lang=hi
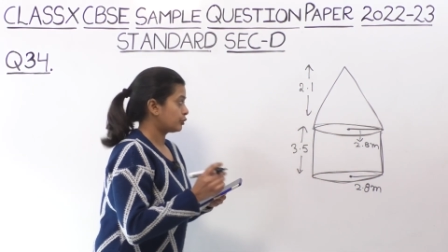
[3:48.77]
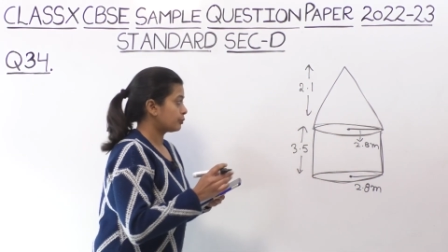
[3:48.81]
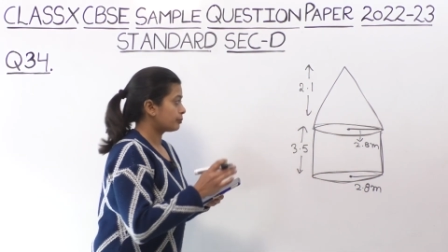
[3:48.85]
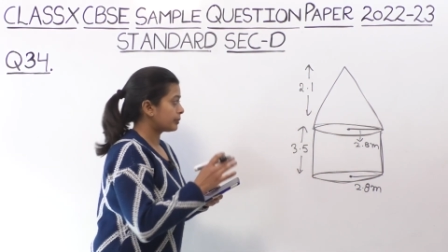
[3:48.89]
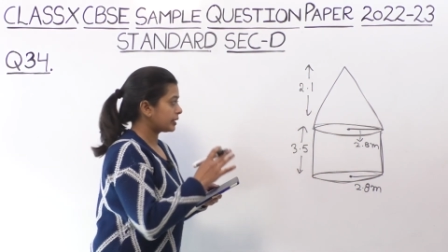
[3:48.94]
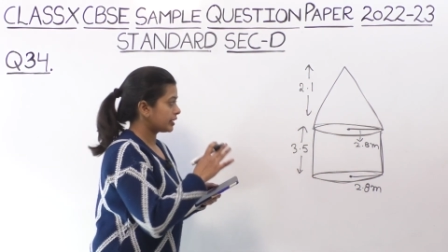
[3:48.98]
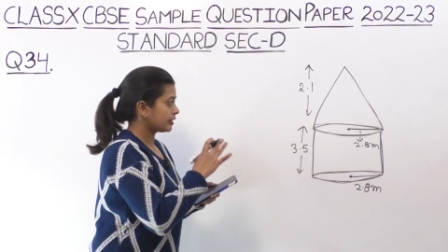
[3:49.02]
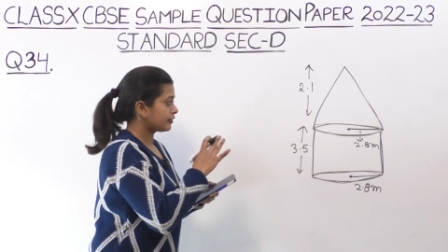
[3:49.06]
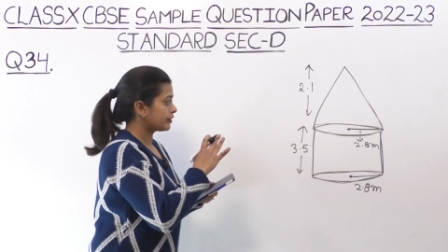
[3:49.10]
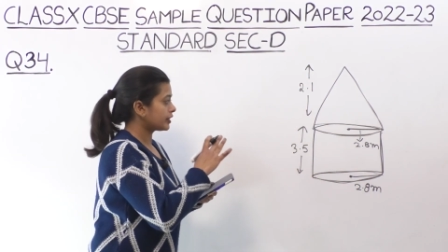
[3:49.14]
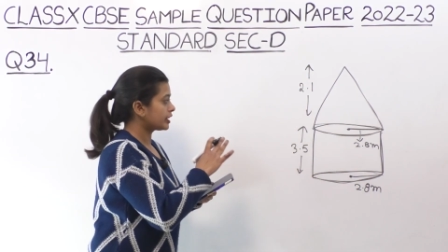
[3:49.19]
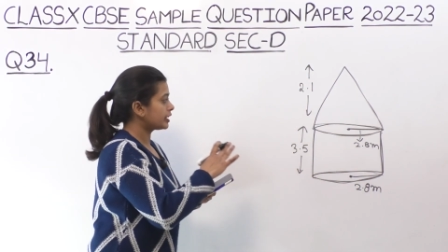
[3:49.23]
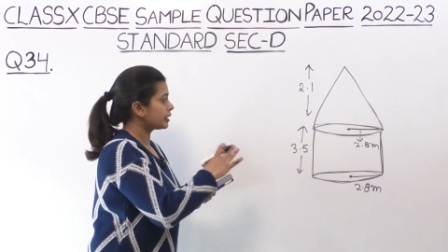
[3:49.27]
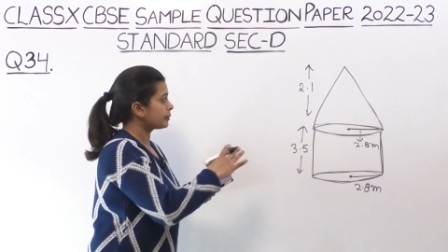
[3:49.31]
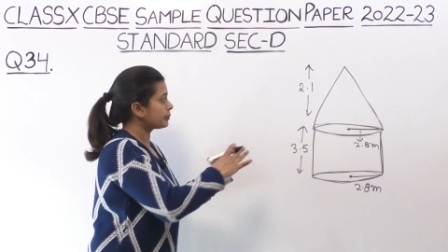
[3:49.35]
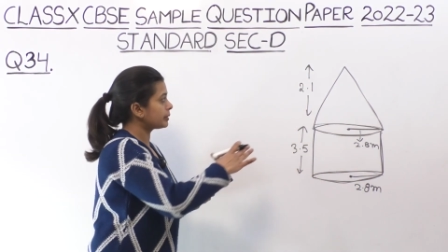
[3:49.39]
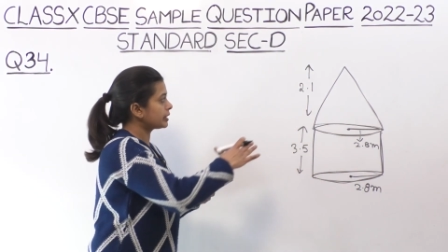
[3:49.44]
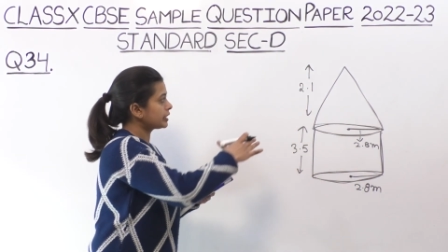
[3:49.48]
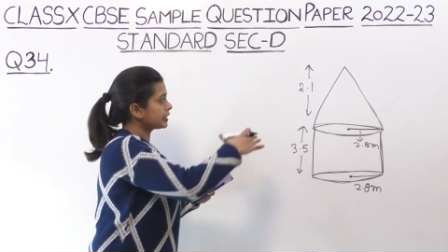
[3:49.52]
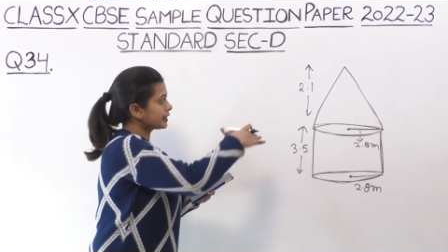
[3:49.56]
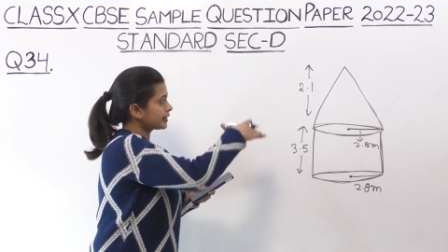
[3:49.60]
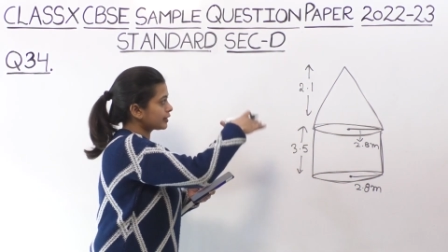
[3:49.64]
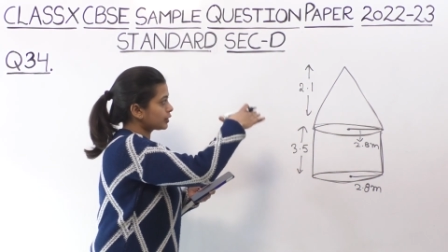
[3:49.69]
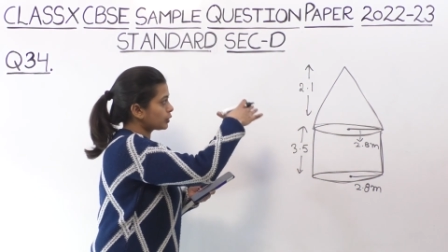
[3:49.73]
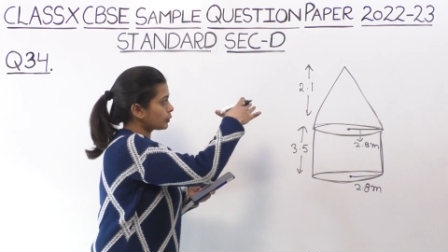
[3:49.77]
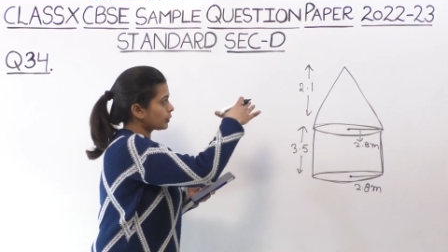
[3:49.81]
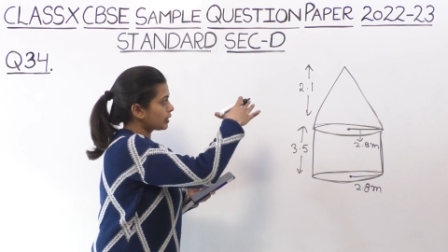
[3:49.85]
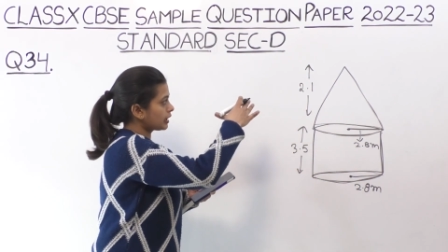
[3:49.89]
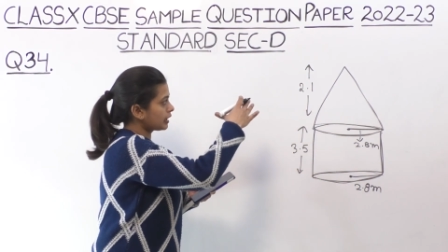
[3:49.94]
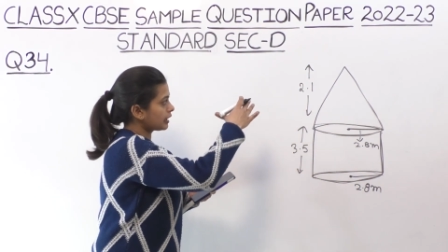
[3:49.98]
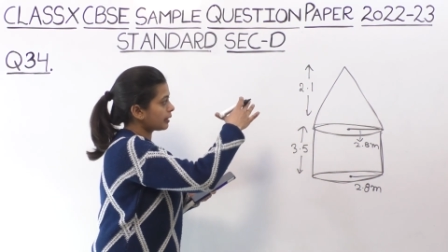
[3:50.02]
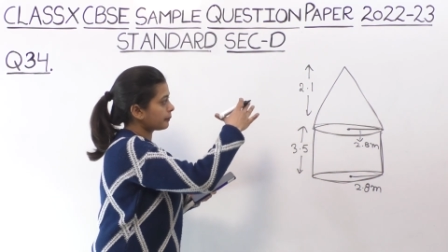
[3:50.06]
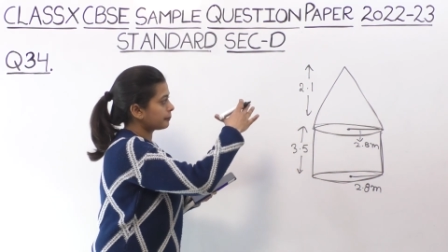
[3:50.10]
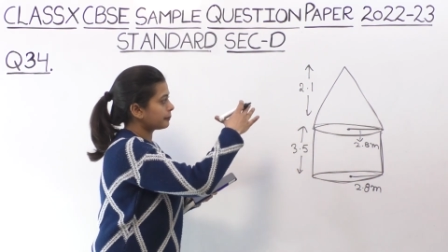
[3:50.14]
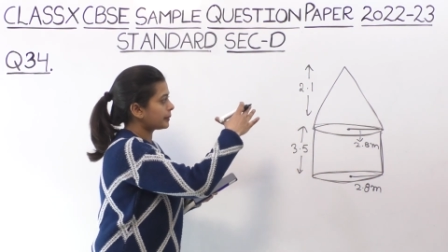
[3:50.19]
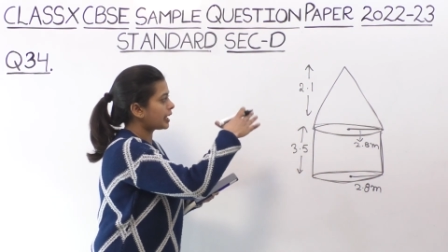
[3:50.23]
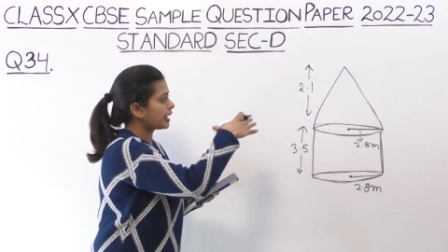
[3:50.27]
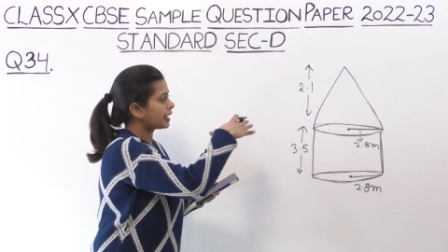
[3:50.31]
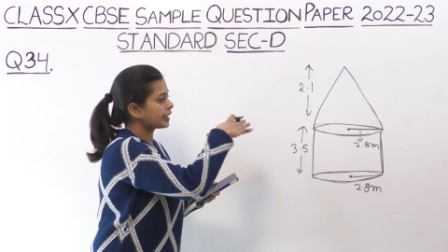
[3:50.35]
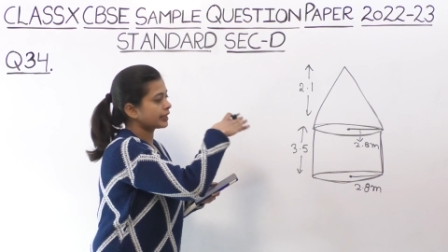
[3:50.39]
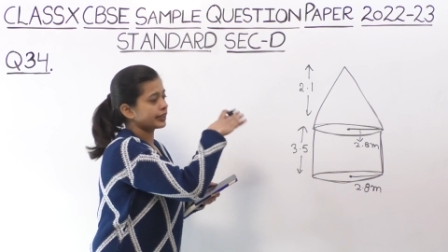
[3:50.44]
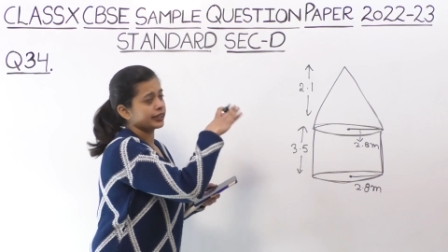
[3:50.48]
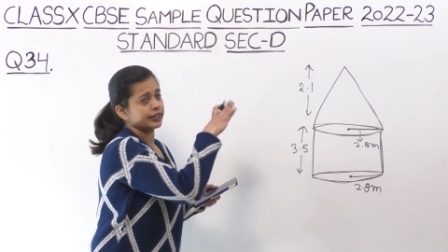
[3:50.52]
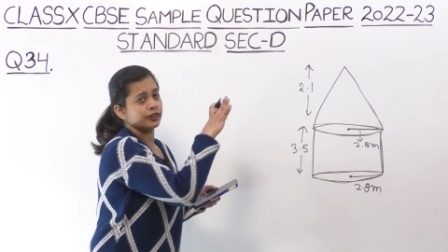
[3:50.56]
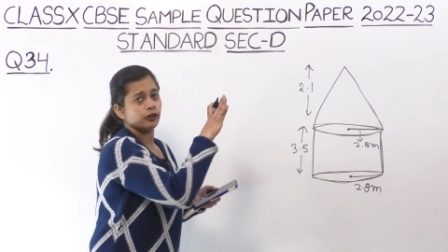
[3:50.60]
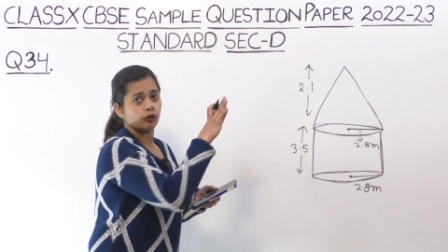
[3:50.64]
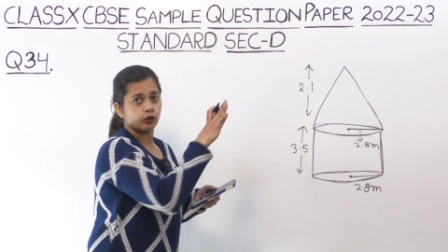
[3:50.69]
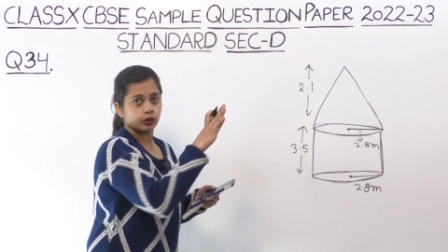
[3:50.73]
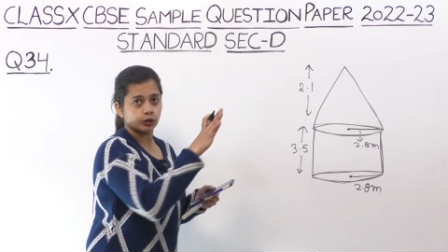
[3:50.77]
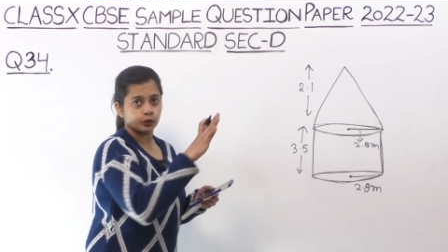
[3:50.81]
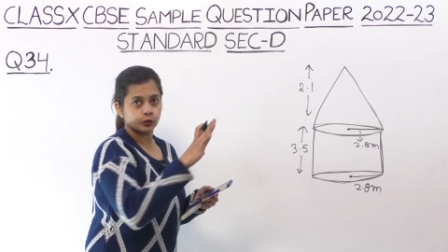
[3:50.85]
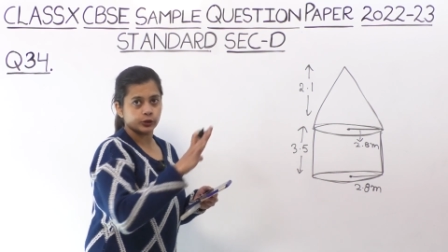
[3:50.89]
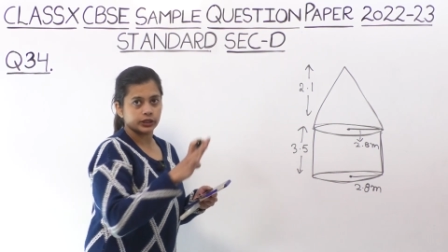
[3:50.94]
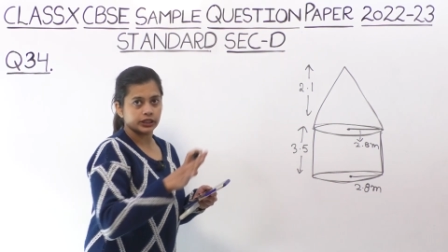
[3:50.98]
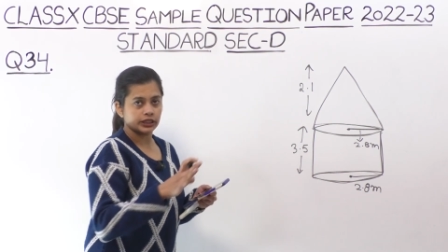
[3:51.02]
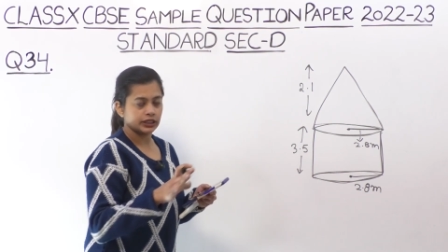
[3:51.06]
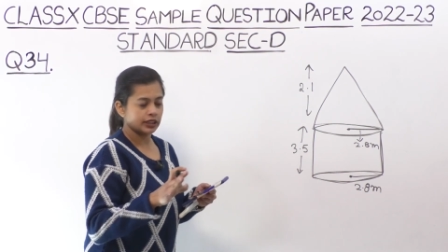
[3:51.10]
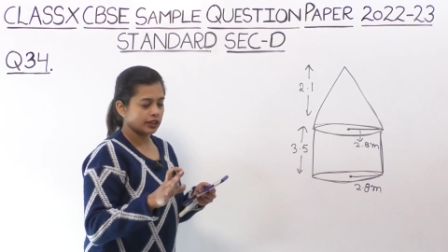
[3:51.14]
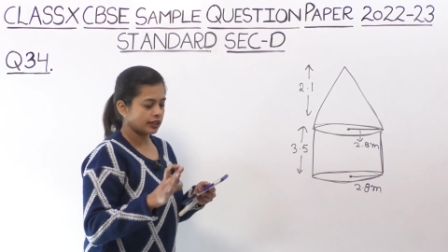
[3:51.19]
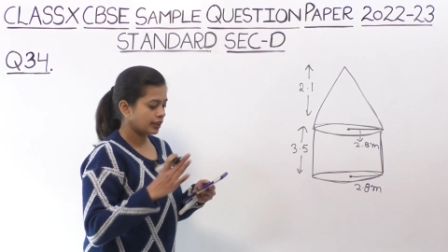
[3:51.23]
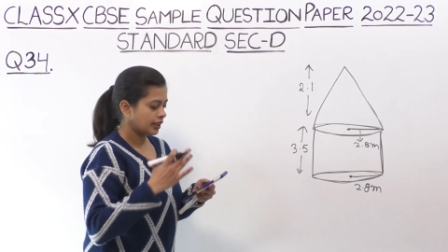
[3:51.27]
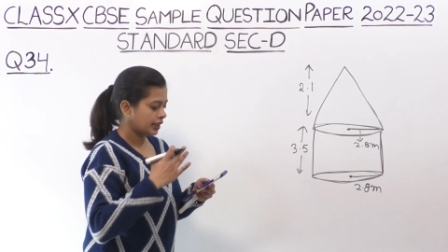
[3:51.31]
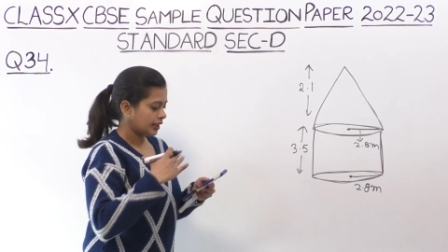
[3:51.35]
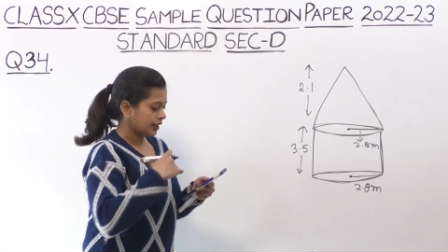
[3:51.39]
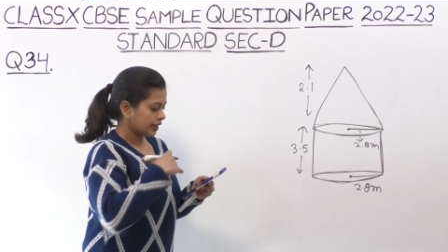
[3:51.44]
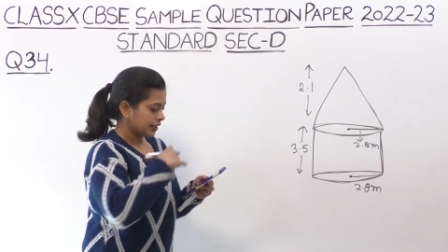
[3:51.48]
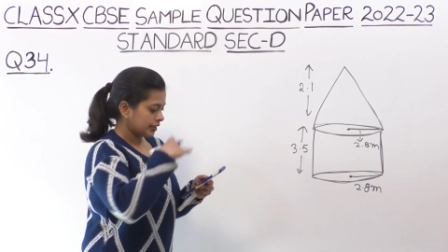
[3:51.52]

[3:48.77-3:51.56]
तो मेरे फिगर में ये थोड़ा लंबा आ गया है ऑल इतना